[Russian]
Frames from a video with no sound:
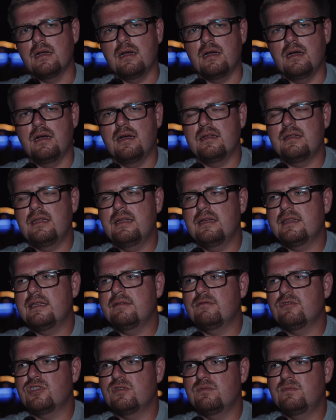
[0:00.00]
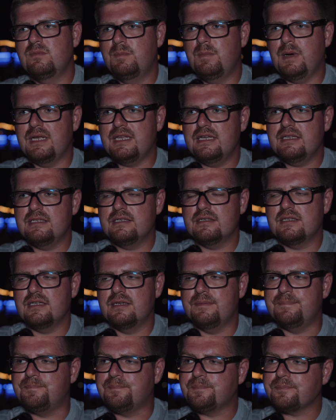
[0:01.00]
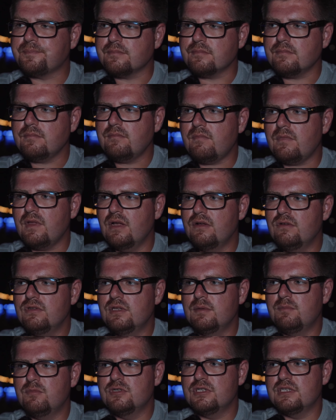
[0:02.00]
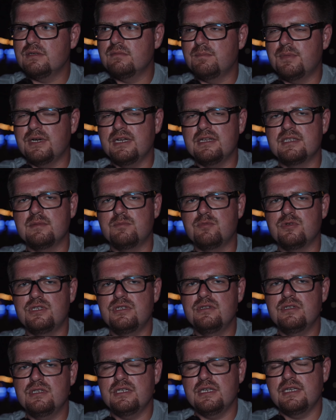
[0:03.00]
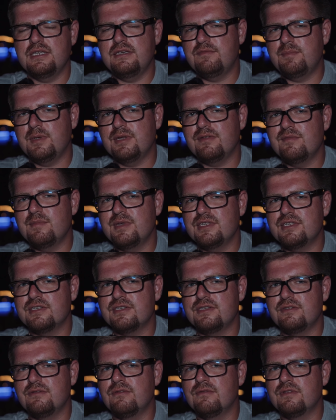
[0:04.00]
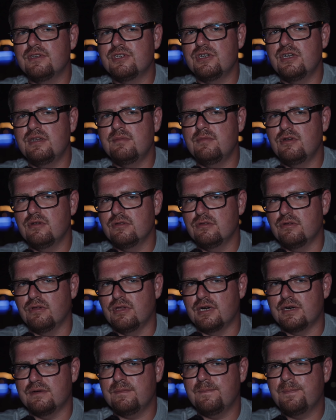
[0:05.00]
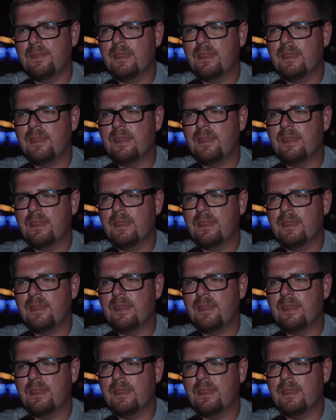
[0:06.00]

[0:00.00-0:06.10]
А, для того, чтобы понять это, ну, допустим, проект запустился и в первый месяц с него вложили миллион долларов.